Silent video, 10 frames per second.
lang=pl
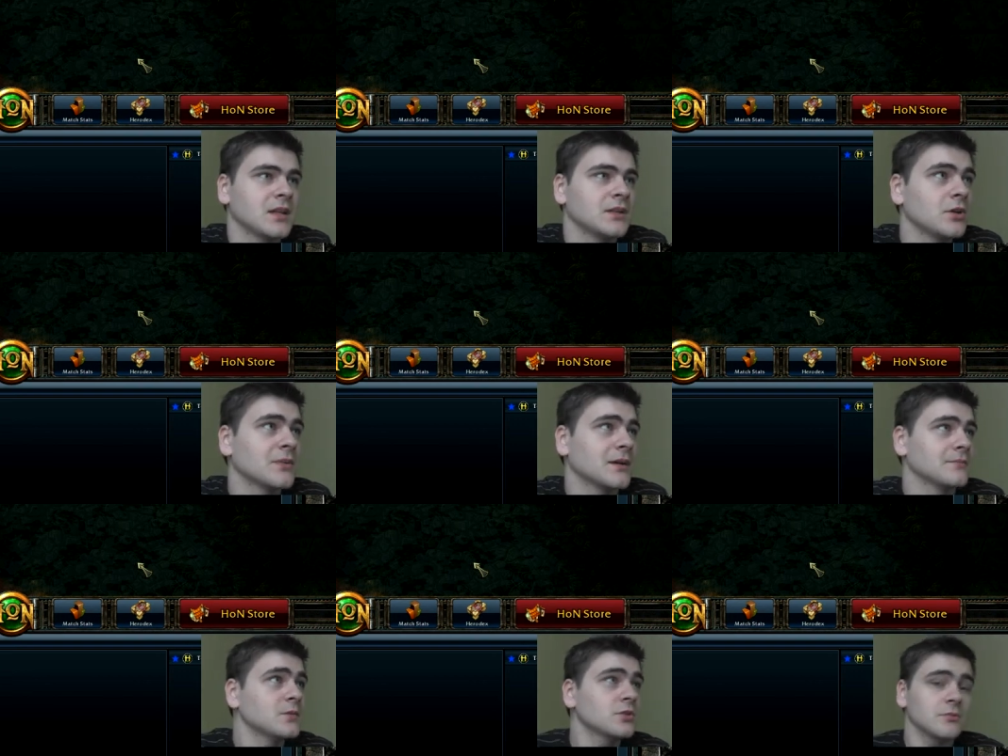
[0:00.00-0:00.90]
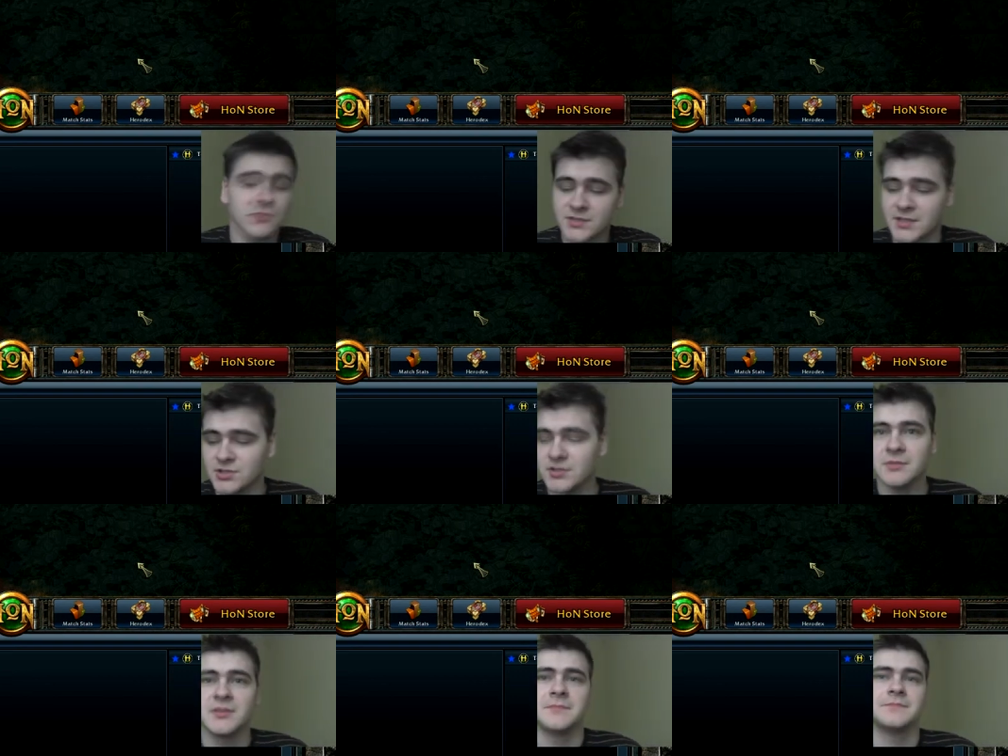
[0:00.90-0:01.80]
Dobra, no to może
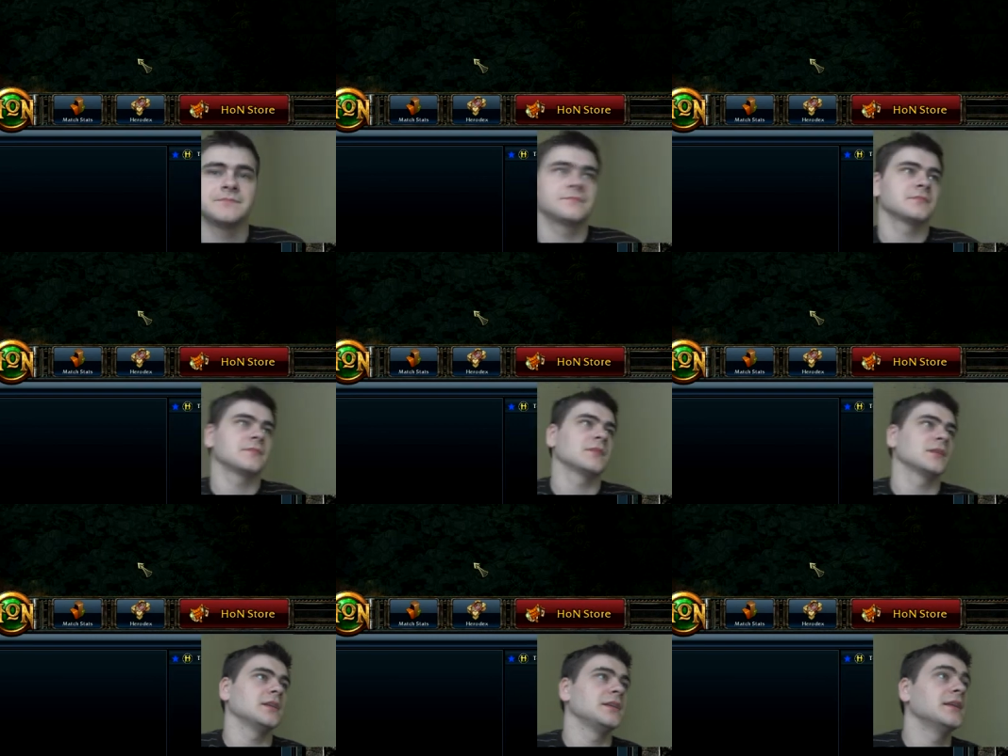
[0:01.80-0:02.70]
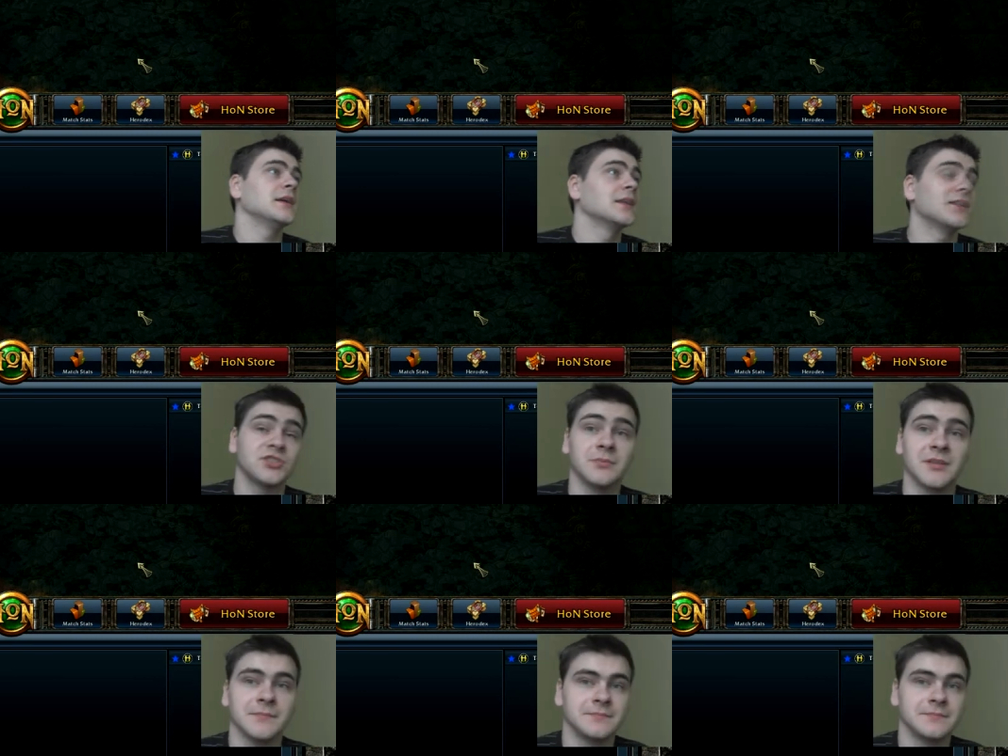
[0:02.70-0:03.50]
zacznijmy i lecimy.